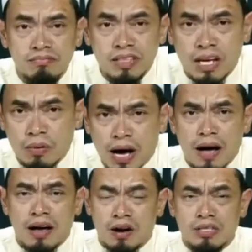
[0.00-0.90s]
นะว่า
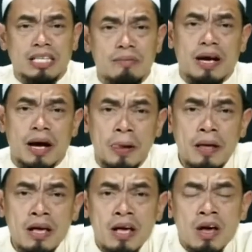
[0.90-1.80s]
เราจะทํำยังไง
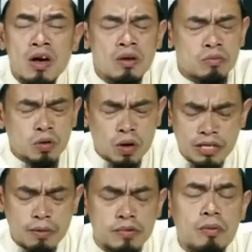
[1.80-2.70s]
ก่อนที่
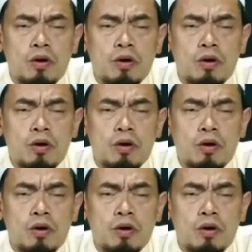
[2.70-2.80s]
ผมจะพูด